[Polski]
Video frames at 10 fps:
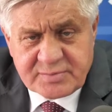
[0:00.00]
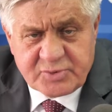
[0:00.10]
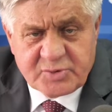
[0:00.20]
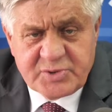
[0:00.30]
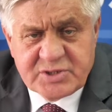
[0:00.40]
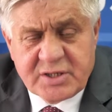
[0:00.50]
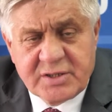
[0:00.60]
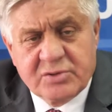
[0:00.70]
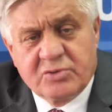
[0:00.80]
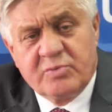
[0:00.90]

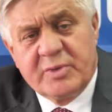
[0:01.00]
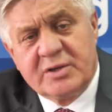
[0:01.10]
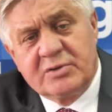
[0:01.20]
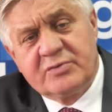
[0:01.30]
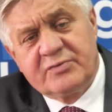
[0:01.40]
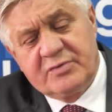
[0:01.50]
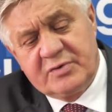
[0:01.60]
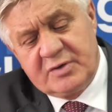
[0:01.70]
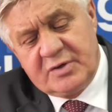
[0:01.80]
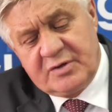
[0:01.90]
podpisanie dokumentów,
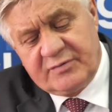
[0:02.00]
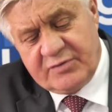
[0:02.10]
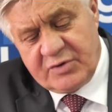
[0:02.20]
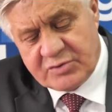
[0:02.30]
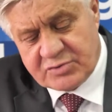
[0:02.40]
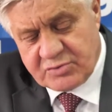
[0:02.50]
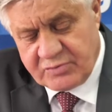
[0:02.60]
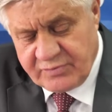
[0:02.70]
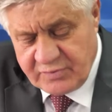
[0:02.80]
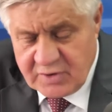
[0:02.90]
wniosków.